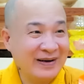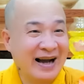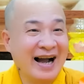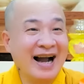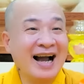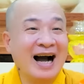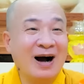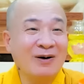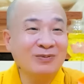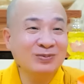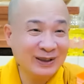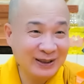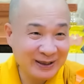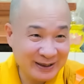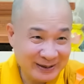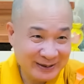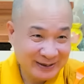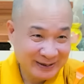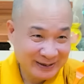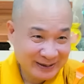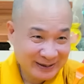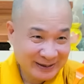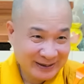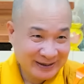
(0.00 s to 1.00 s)
bạn học thôi,
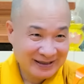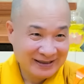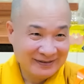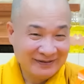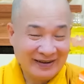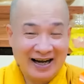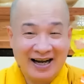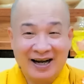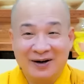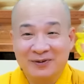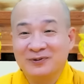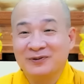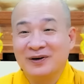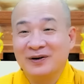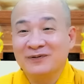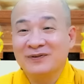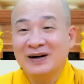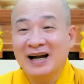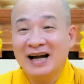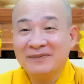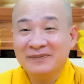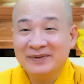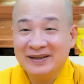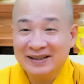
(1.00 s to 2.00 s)
bạn học
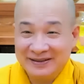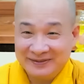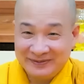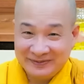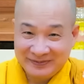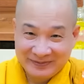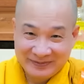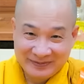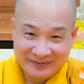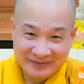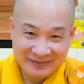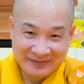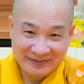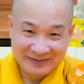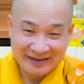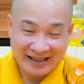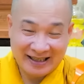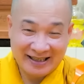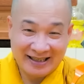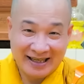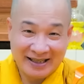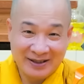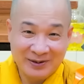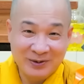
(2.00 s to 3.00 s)
Phật pháp á,
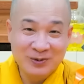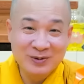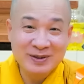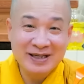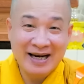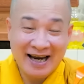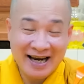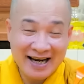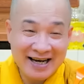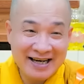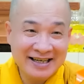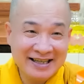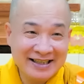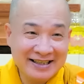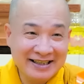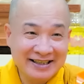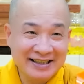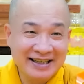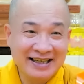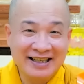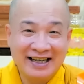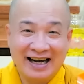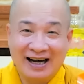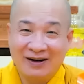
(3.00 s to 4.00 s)
tại thầy tu trễ
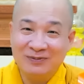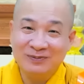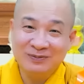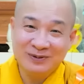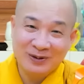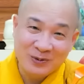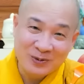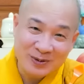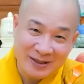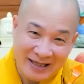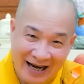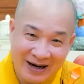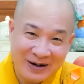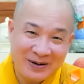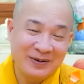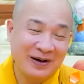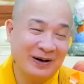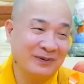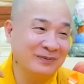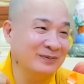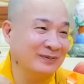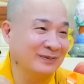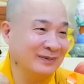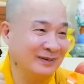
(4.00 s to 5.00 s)
cho nên ổng tu
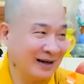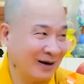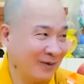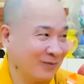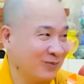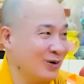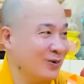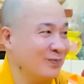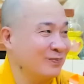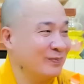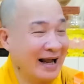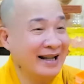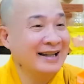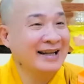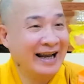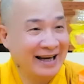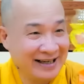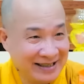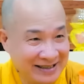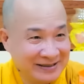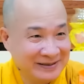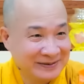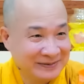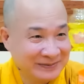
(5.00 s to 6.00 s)
sau, ổng học lớp bằng
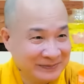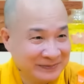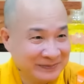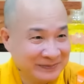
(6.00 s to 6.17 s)
thầy.